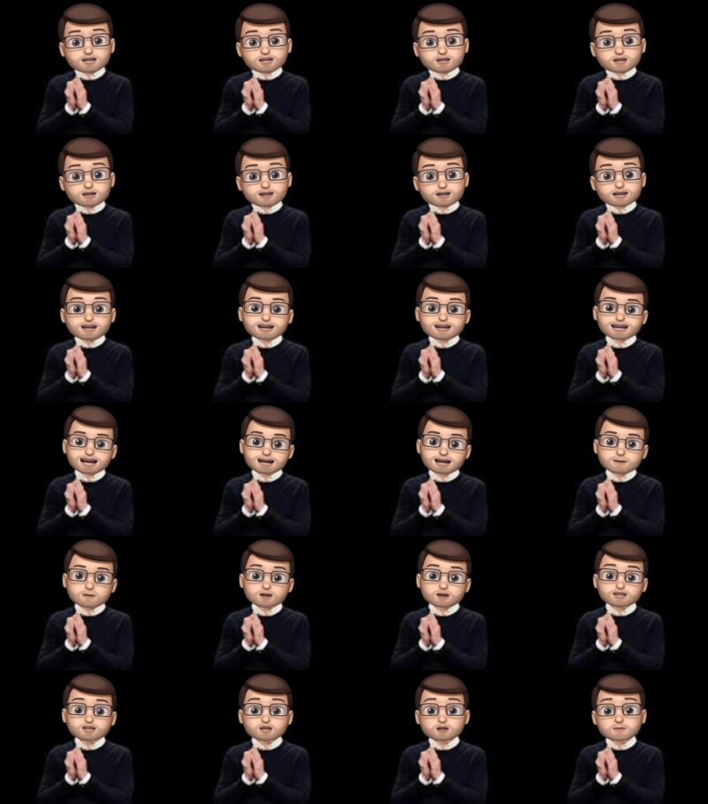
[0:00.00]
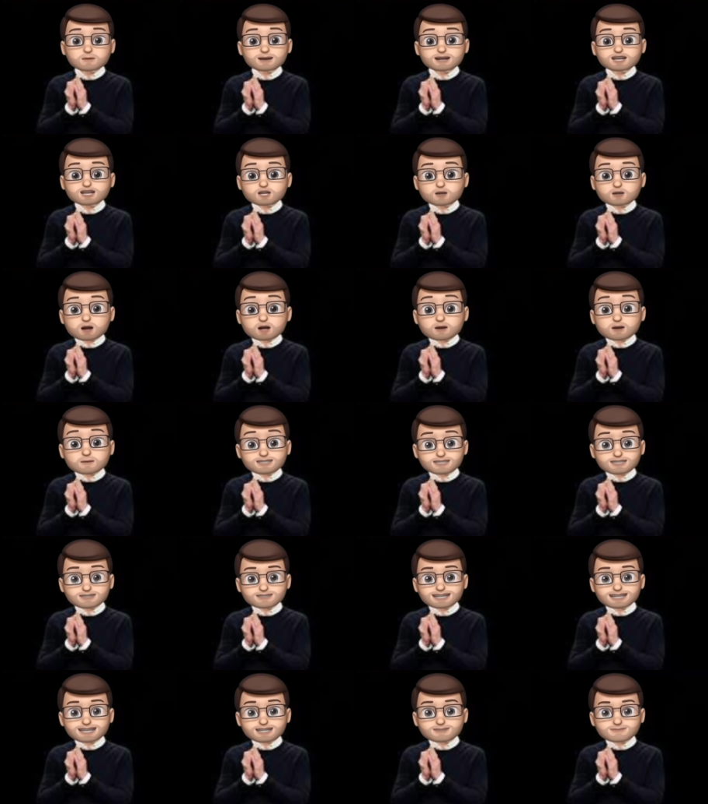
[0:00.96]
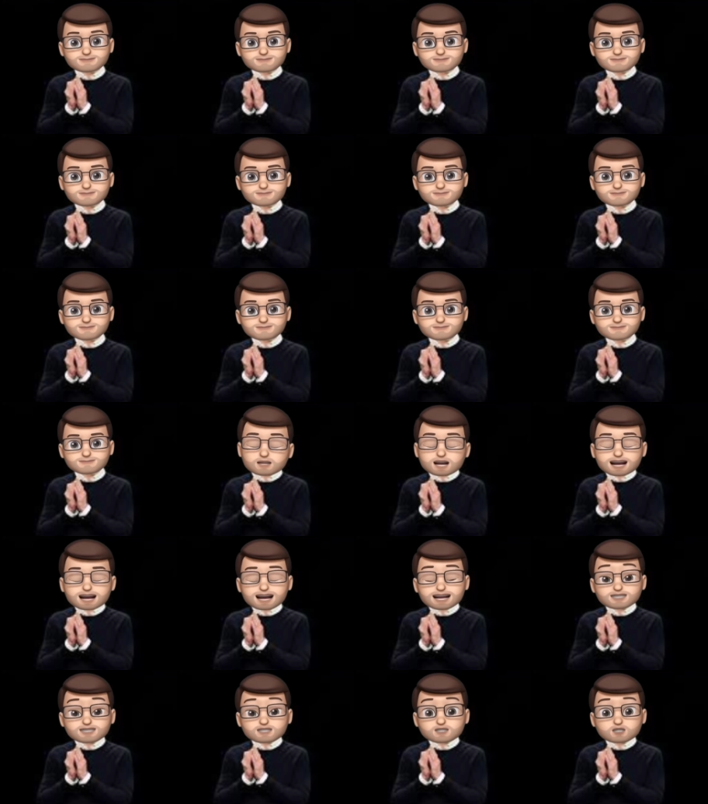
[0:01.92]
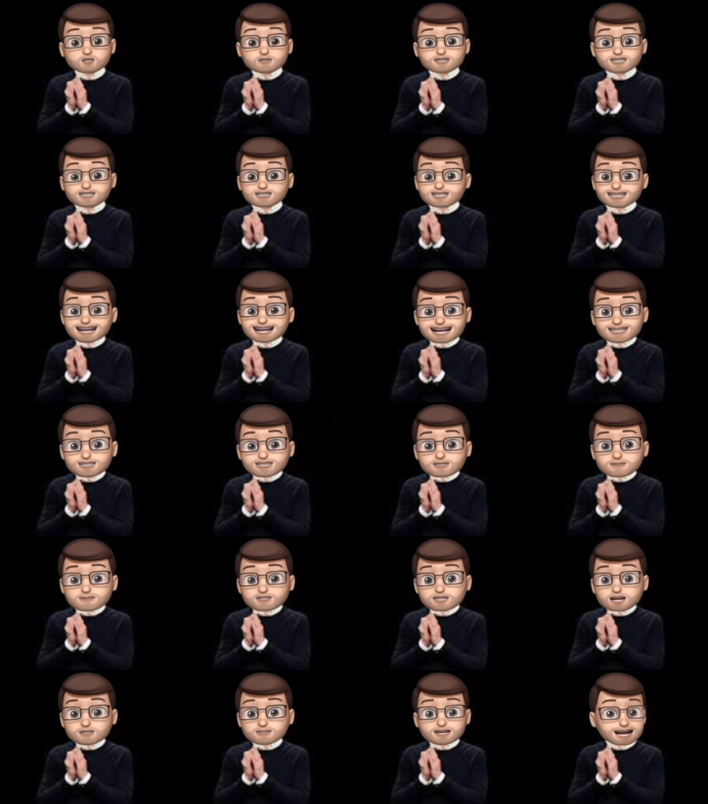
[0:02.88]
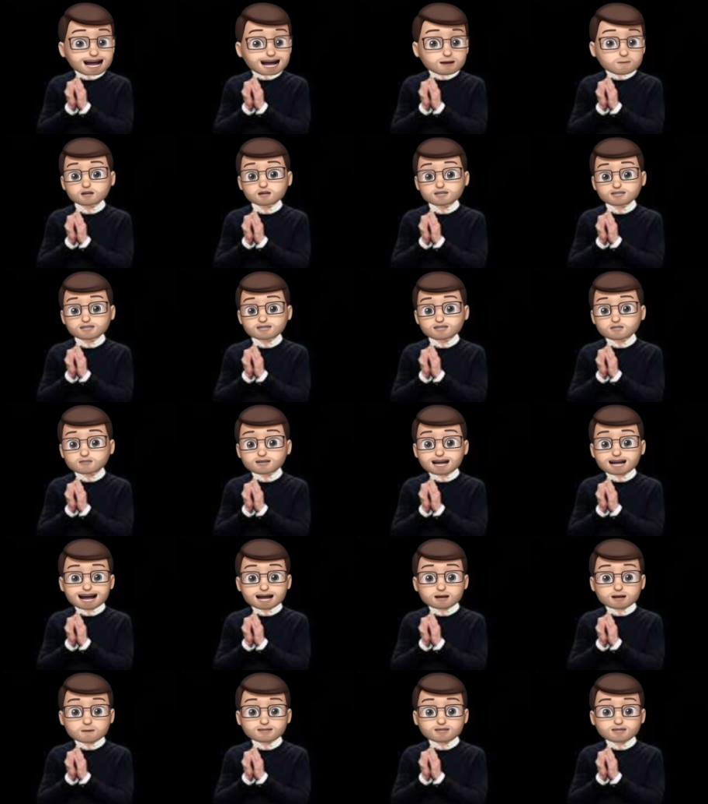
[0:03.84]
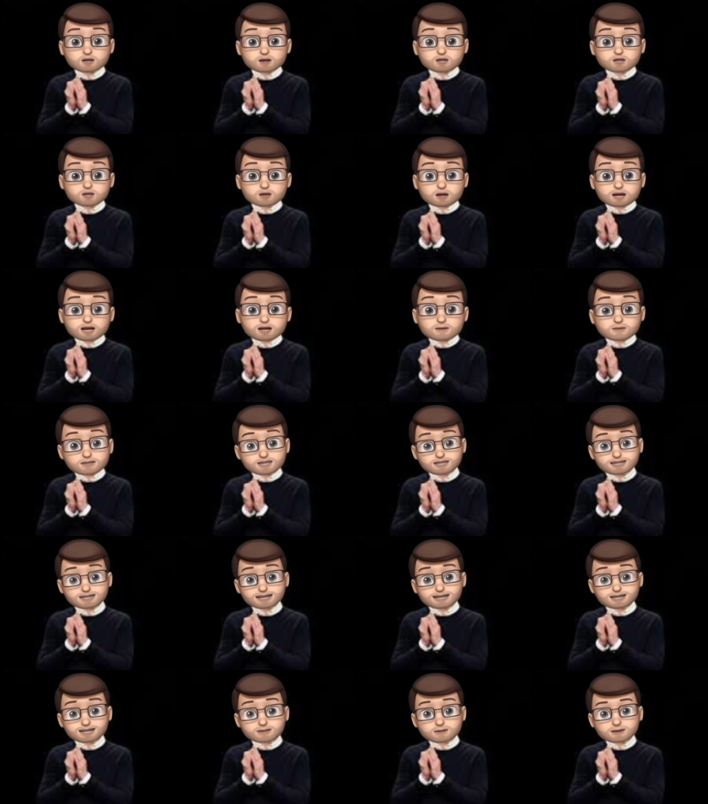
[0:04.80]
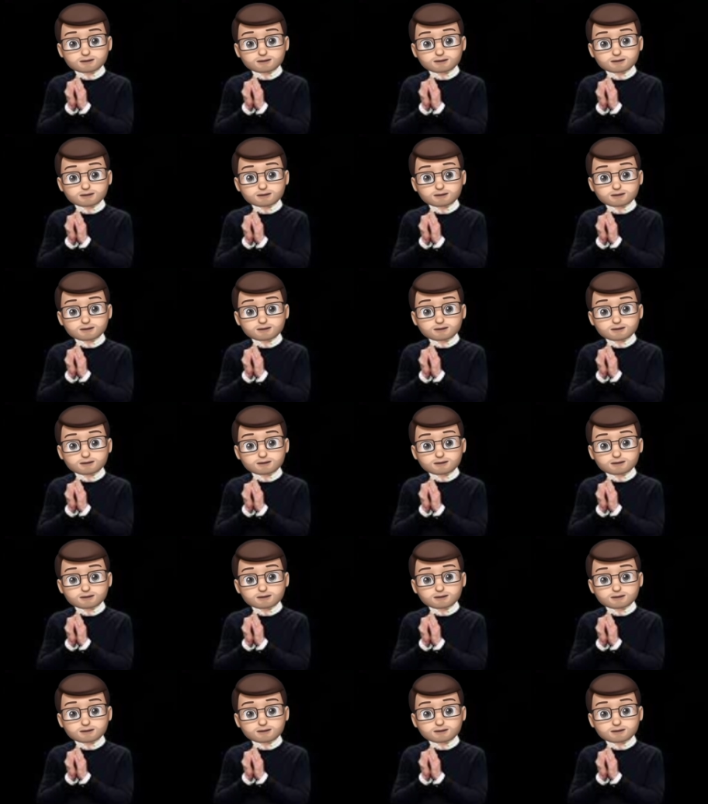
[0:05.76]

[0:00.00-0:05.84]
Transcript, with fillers: ஹைலைட் பண்ணி காட்டணுமோ அதை வந்து செலக்ட் பண்ணலாம் இப்போ நான் இந்த பிக்சரை வந்து ஹைலைட் பண்ணி காட்டணும்னு நினைக்கிறேன் ஸோ இதை ஜூம் பண்ணி